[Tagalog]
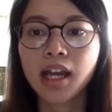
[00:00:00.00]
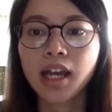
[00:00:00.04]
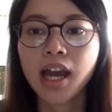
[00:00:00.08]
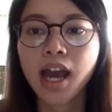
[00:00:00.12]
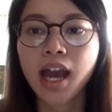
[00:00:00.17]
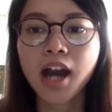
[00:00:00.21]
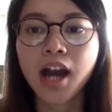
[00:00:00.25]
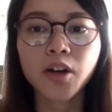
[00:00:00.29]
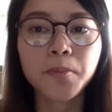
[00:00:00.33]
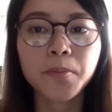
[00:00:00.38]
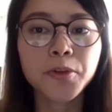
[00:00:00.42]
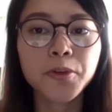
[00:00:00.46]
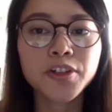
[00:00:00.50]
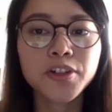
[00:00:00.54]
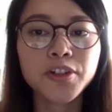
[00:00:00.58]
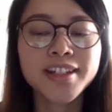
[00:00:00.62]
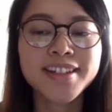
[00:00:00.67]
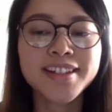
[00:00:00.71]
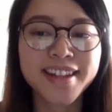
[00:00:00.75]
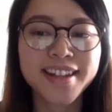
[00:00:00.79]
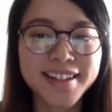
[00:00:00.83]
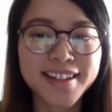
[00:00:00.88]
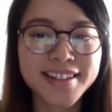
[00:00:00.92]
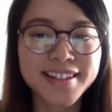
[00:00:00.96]
Ako po si
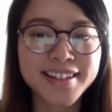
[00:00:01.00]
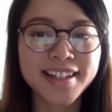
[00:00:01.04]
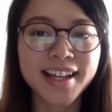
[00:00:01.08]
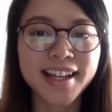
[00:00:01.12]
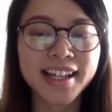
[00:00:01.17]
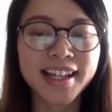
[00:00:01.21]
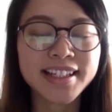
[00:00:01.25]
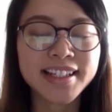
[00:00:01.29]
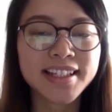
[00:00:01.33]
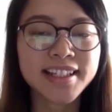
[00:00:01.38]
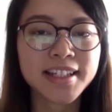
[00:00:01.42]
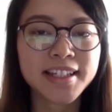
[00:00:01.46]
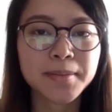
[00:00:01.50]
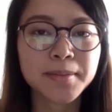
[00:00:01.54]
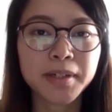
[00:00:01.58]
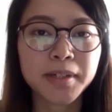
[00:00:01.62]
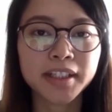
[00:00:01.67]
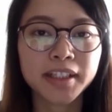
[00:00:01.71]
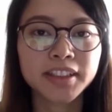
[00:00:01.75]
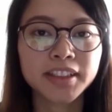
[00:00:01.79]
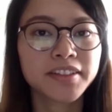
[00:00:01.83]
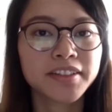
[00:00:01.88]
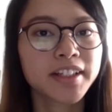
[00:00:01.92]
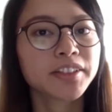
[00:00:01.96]
Cheska, isa sa mga
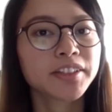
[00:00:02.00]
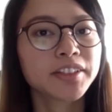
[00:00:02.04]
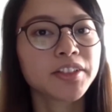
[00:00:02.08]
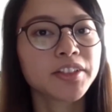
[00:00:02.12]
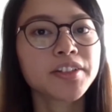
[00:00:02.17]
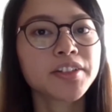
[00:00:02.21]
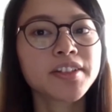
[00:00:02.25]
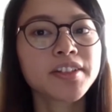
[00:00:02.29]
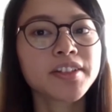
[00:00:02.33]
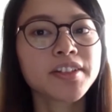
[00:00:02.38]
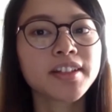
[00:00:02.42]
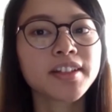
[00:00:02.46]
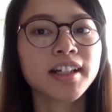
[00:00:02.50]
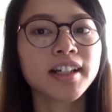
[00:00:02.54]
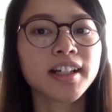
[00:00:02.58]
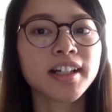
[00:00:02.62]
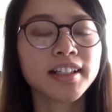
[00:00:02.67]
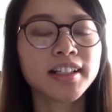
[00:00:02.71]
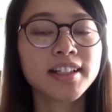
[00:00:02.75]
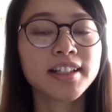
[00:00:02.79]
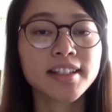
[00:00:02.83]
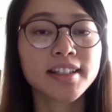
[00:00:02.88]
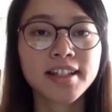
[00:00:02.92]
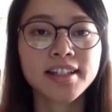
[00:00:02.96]
directors ng Ang
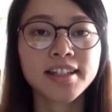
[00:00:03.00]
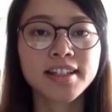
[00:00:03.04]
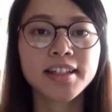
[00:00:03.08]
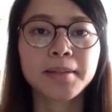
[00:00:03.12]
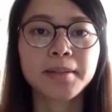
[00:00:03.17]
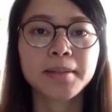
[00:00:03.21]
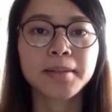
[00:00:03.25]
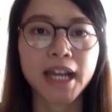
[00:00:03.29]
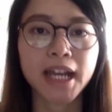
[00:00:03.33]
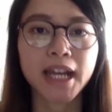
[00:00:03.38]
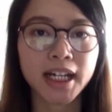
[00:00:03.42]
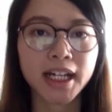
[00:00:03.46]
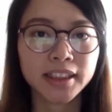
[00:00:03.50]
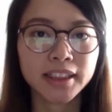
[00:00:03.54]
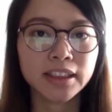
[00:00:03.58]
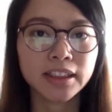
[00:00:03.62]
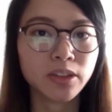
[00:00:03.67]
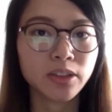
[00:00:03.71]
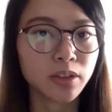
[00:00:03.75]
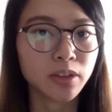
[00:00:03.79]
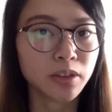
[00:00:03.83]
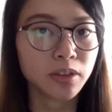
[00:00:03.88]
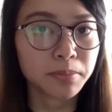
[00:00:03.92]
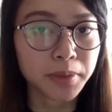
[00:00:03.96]
Gasgas na Plaka ni
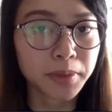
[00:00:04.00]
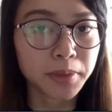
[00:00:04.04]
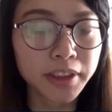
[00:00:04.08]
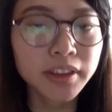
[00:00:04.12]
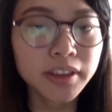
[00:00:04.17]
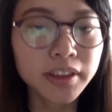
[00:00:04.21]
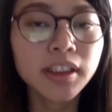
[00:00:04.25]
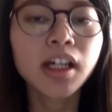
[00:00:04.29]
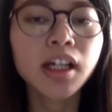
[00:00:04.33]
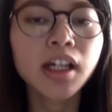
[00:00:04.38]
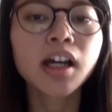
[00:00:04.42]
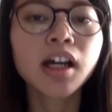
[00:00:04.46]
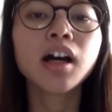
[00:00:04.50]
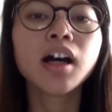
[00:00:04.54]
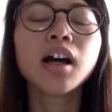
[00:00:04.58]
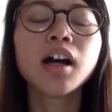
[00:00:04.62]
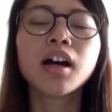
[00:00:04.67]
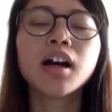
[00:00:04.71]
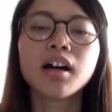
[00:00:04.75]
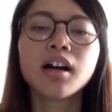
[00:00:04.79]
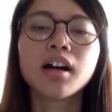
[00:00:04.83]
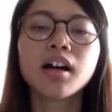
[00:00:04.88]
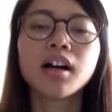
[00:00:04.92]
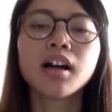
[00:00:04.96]
Lola Bert.
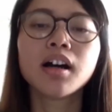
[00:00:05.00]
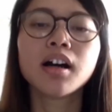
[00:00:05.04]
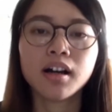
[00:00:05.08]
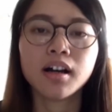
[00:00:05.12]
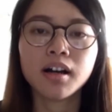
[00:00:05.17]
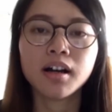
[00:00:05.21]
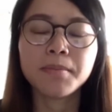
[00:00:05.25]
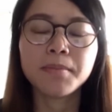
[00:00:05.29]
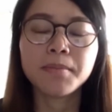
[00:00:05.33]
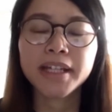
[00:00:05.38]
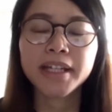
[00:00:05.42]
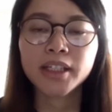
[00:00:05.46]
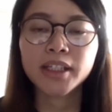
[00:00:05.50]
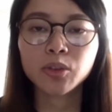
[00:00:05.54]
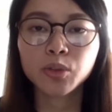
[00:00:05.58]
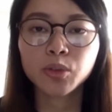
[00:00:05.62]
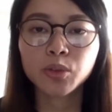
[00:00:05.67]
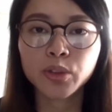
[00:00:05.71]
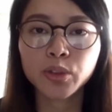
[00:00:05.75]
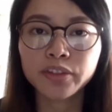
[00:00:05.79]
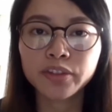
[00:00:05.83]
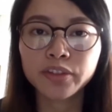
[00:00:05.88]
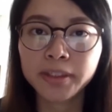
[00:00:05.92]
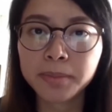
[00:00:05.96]
Uh, may
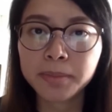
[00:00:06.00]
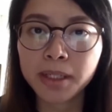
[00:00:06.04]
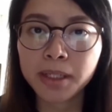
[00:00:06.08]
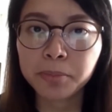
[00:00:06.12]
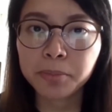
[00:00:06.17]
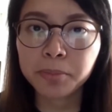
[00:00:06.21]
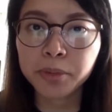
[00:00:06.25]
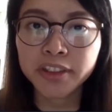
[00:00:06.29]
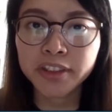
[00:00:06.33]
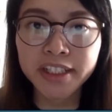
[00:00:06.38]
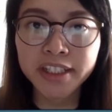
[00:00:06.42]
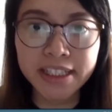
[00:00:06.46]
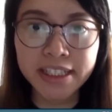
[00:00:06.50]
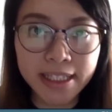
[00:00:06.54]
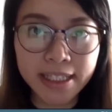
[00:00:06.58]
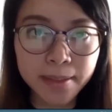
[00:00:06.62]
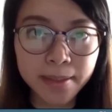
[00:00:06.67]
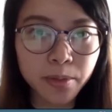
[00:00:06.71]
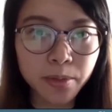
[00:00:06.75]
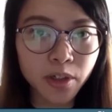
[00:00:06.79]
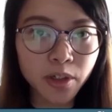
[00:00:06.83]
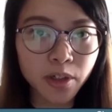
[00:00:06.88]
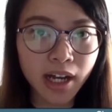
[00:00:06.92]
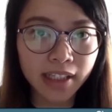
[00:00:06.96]
ituturing mang progresibo ang